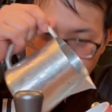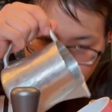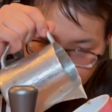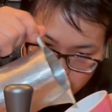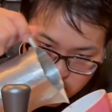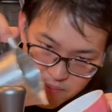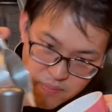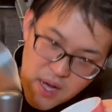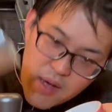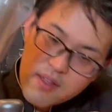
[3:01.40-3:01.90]

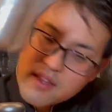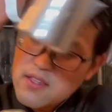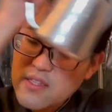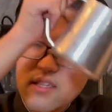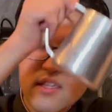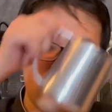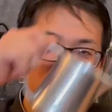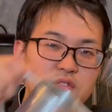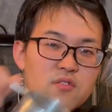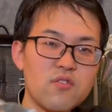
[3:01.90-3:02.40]
うパーッと
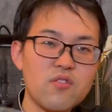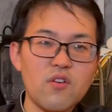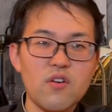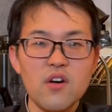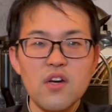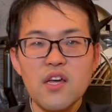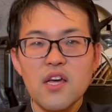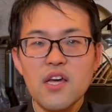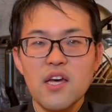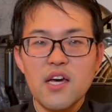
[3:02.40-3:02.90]
切ると
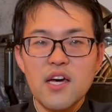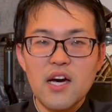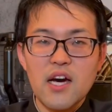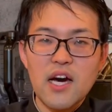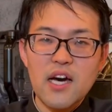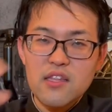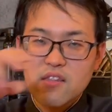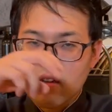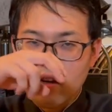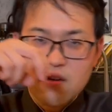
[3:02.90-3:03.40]

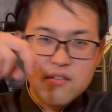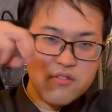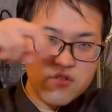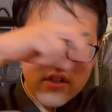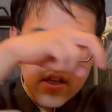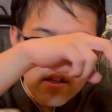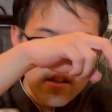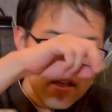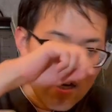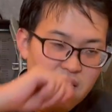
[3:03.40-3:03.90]
ハートがぐ
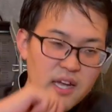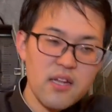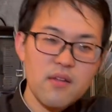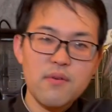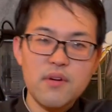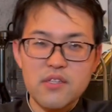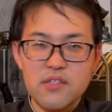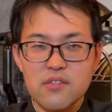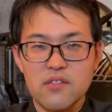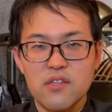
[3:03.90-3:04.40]
しゃって入り
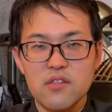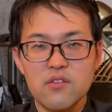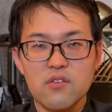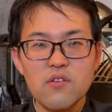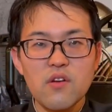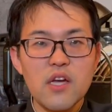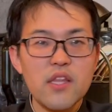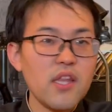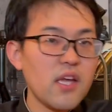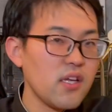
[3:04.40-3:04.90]
ますのでそれ
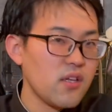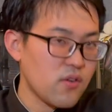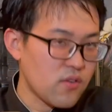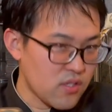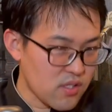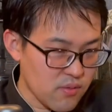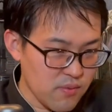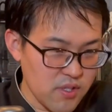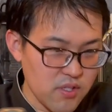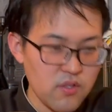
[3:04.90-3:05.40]
はないように
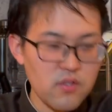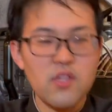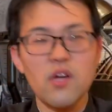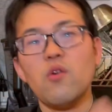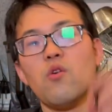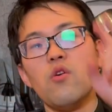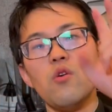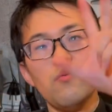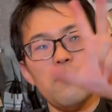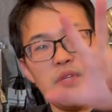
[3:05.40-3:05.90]
しましょうだ
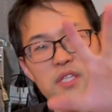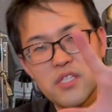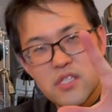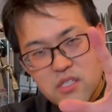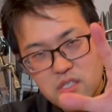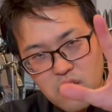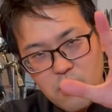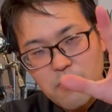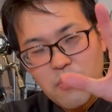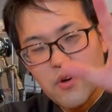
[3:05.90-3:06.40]
からこの3
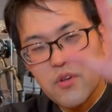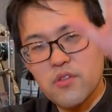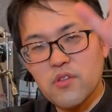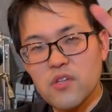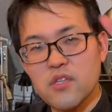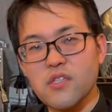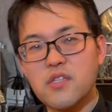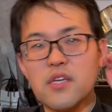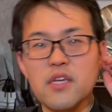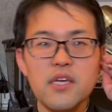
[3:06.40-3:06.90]
つのポイントで
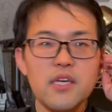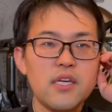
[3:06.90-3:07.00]
す